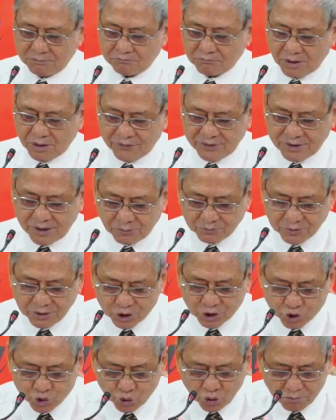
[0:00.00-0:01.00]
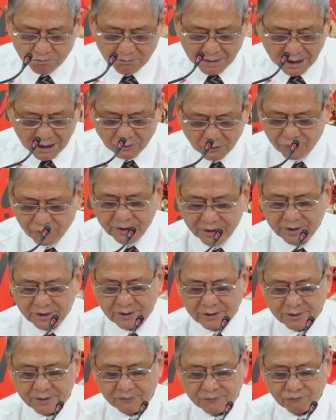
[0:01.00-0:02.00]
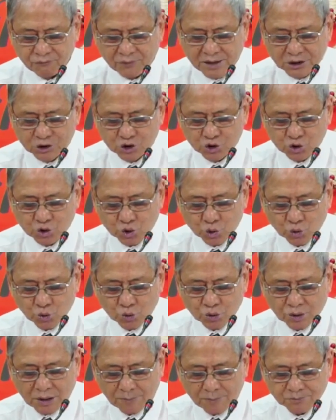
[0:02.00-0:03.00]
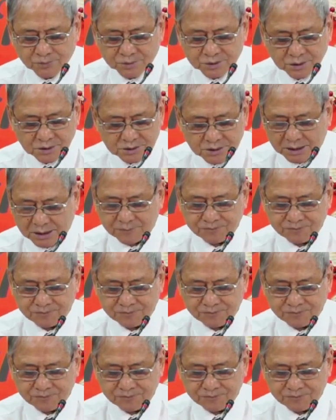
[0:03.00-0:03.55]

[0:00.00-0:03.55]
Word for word: bởi vì ông được Chúa bảo vệ và chu cấp dư dật.